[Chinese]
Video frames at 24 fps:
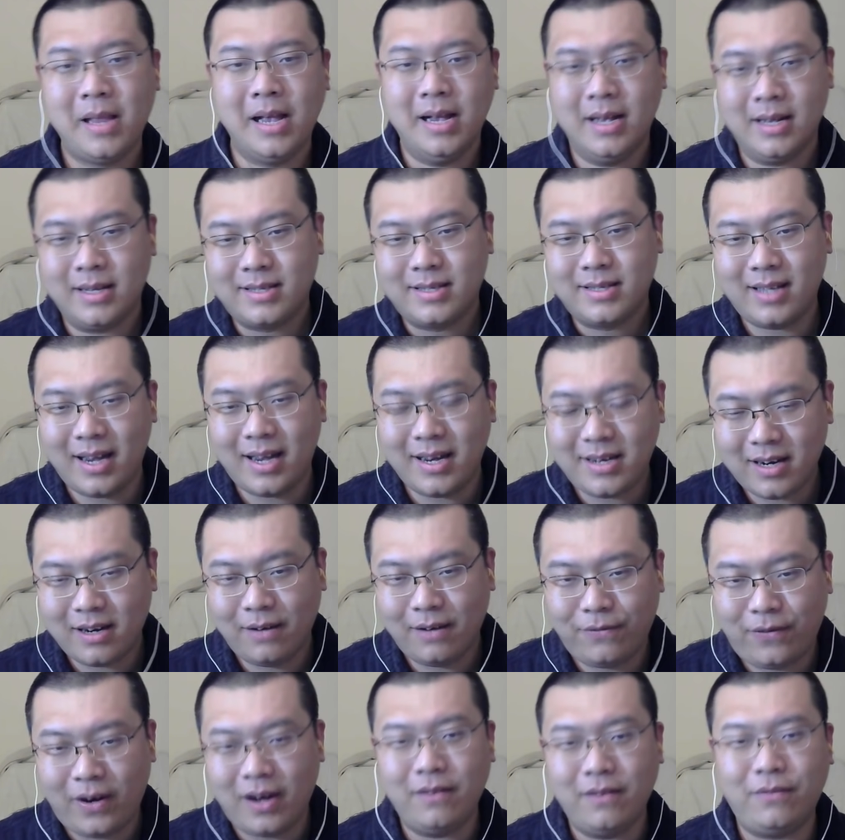在这个
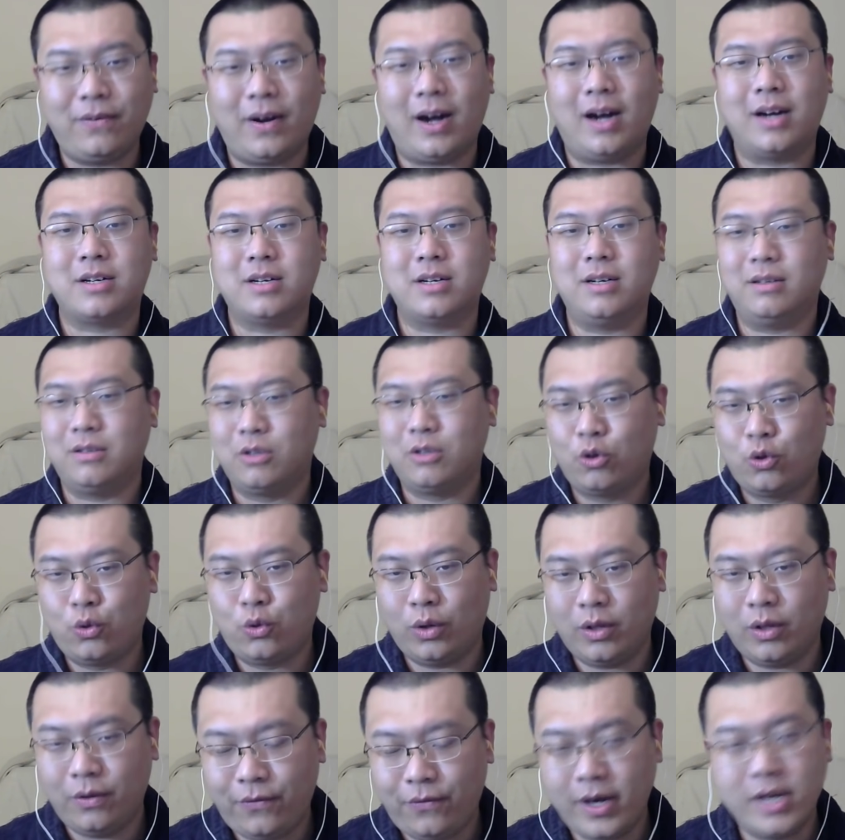方法上做
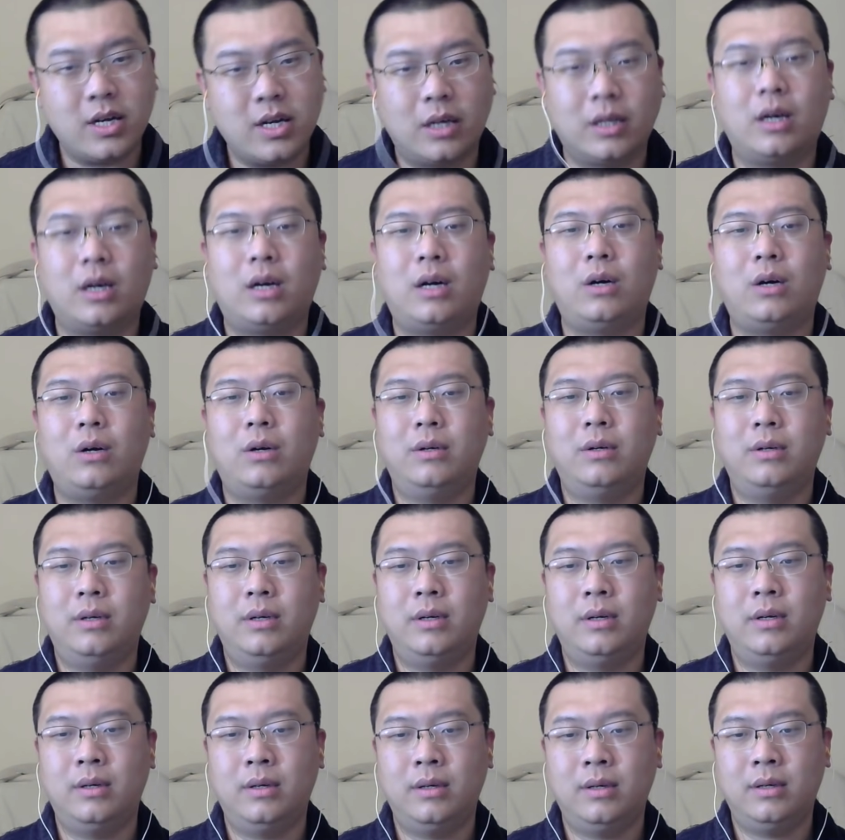的非常的好，
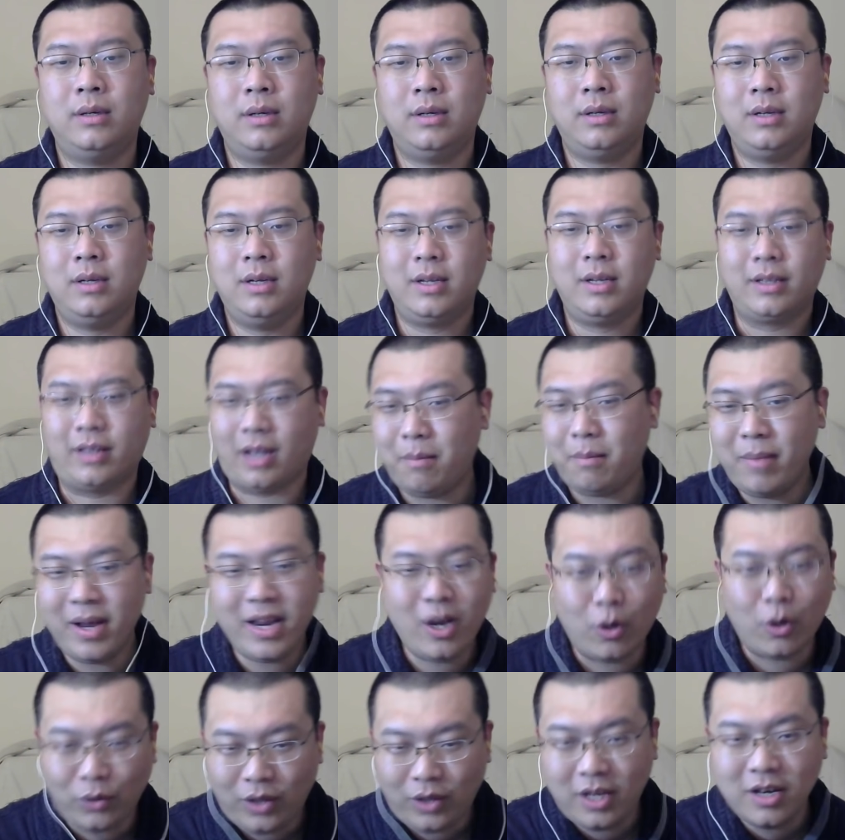他没
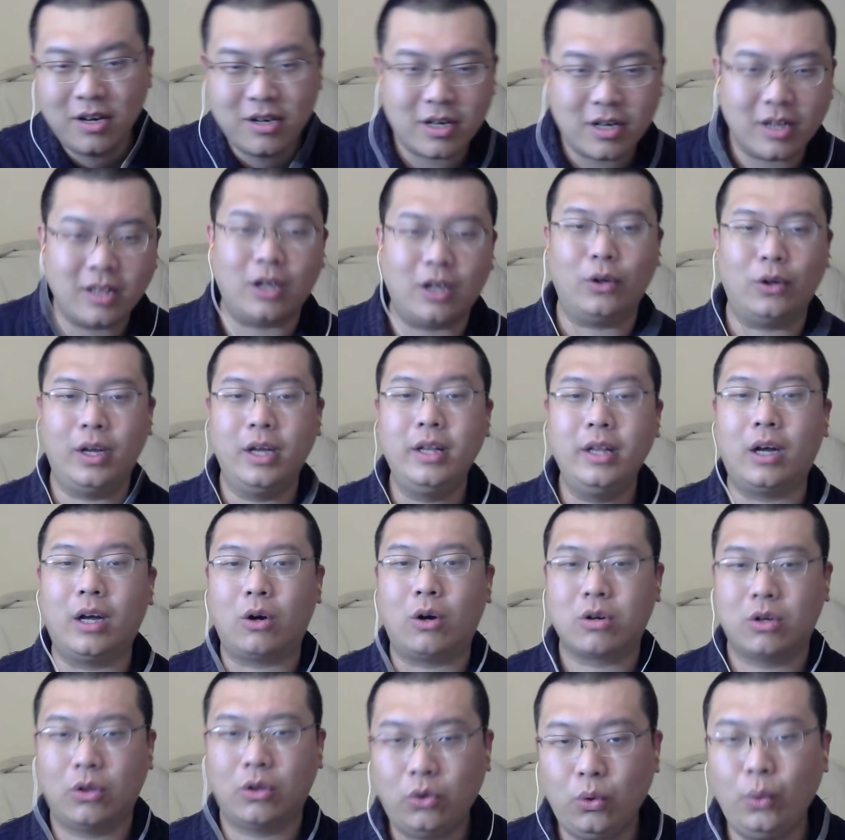有听这些老领导
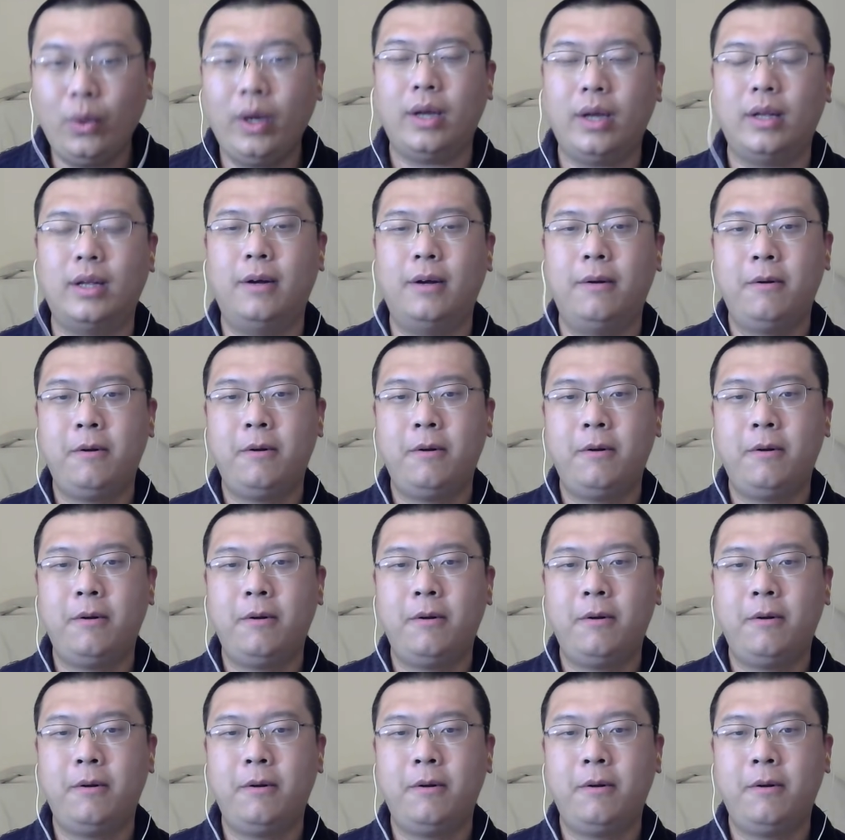是对的。